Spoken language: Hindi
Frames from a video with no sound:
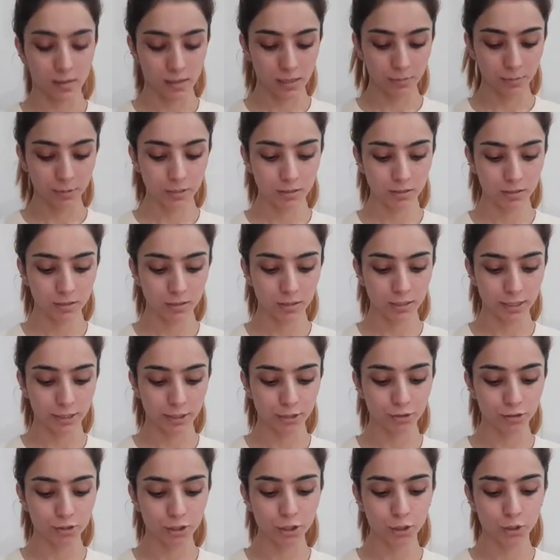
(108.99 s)
अब इसका
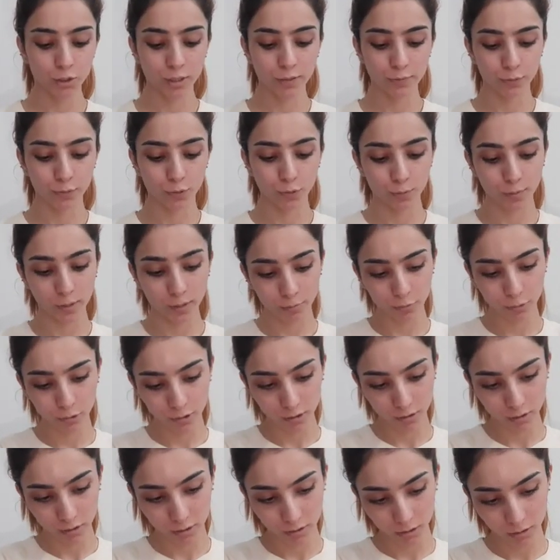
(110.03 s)
टेक्स्चर जो है वो मैं आपको
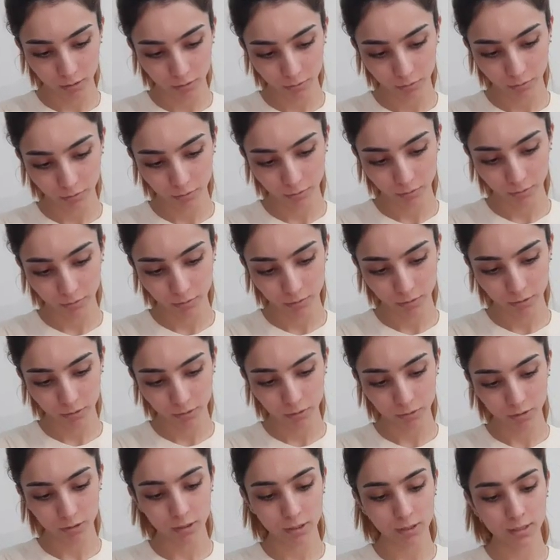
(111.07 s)
दिखाती हूँ
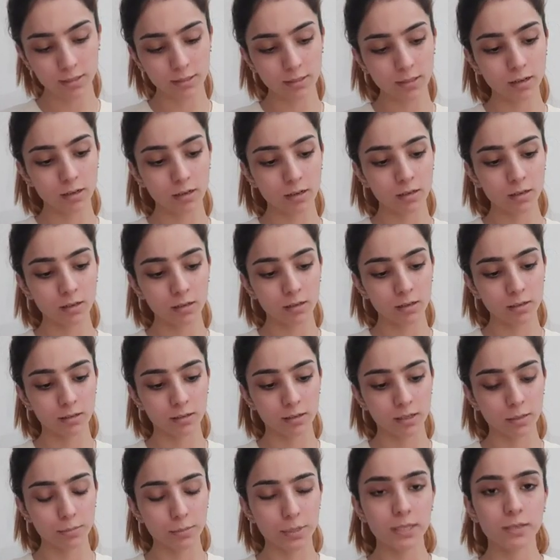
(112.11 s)
कुछ इस तरह का
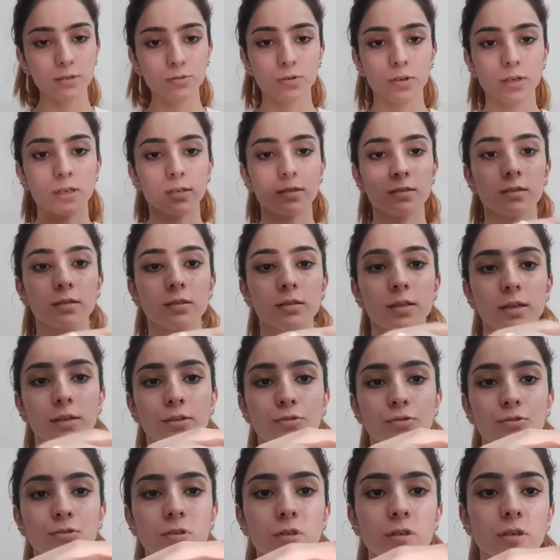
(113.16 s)
क्रीमी जो है इसका
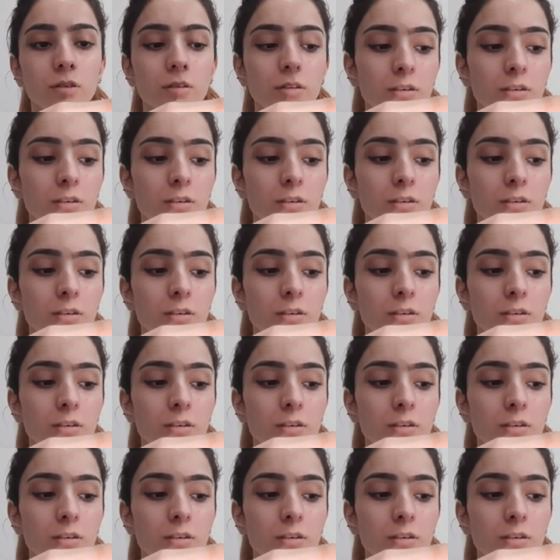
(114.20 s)
टेक्स्चर है